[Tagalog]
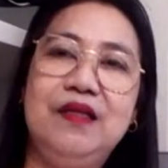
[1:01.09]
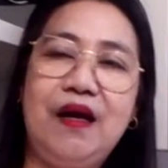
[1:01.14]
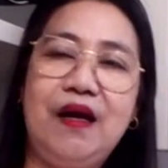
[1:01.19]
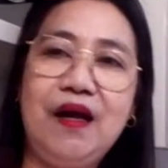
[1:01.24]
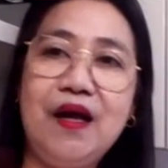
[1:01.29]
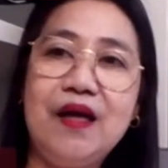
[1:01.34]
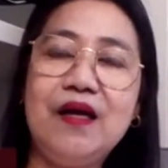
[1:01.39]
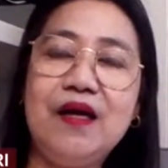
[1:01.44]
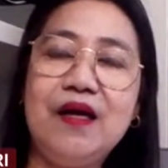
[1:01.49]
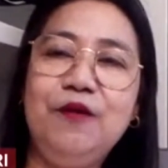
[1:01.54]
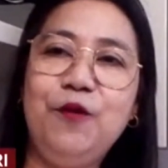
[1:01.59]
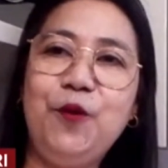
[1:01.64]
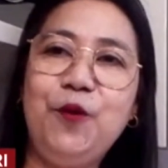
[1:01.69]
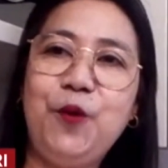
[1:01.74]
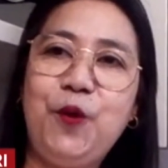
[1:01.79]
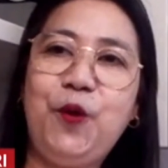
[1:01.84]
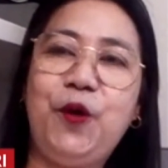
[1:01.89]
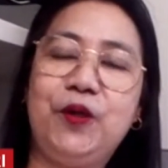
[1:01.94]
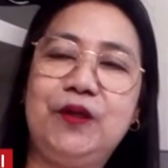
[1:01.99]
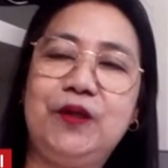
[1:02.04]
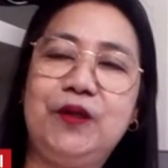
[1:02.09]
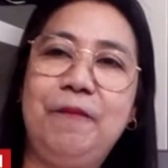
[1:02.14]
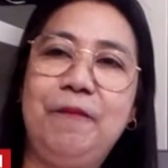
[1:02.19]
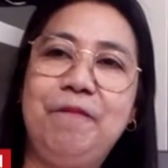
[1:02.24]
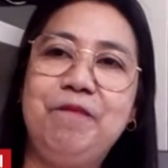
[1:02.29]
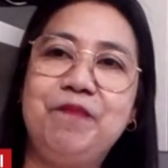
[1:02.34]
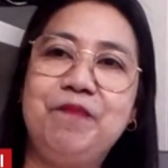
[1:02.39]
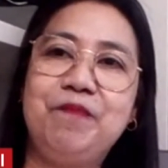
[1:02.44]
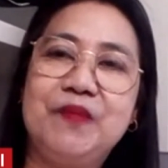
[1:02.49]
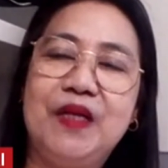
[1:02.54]
Nakakalungkot
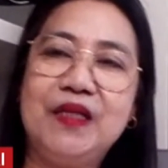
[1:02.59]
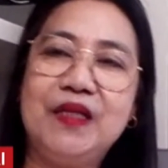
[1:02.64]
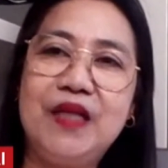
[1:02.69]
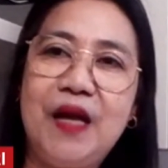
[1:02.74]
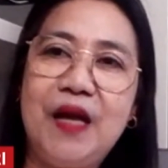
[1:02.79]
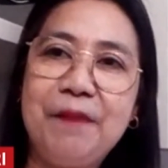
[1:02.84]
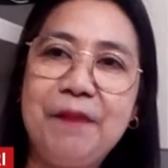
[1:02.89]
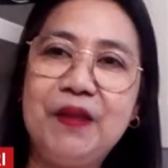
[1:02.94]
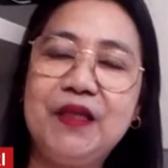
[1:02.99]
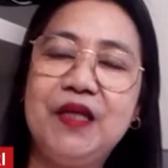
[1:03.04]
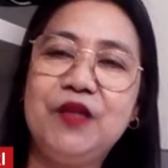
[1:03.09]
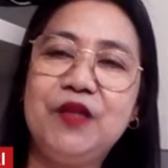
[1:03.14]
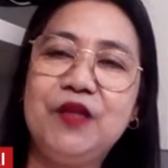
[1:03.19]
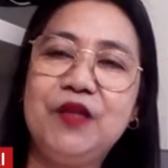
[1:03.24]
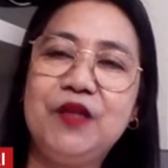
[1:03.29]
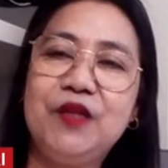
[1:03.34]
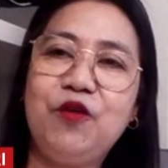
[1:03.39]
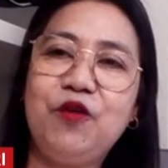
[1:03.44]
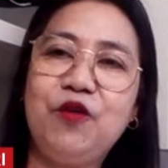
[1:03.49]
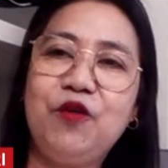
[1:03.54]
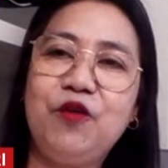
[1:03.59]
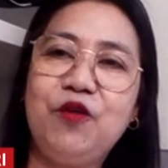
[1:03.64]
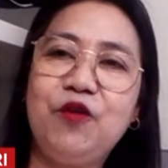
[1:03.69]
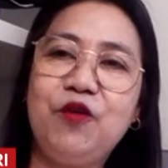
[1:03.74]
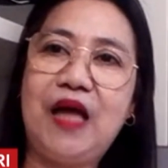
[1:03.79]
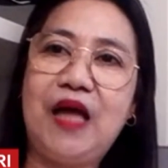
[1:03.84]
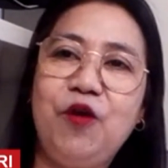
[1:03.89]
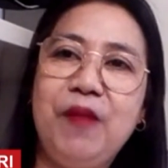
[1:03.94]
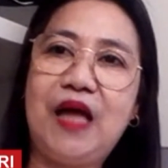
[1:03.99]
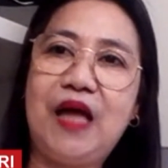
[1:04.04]
na dapat ito ay mailagay
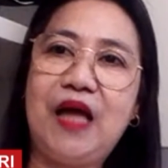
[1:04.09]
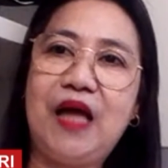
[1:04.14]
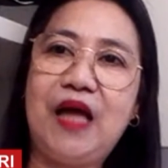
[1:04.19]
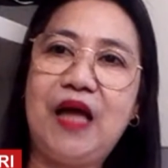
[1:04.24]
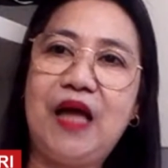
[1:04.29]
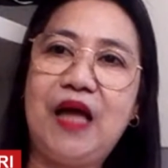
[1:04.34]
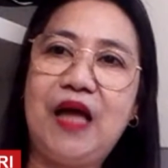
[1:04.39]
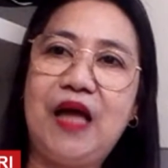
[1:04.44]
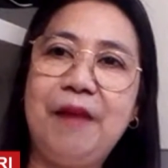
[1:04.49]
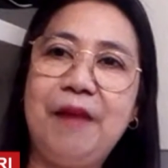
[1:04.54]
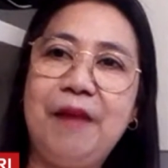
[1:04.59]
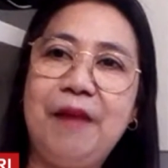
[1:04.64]
sa tama,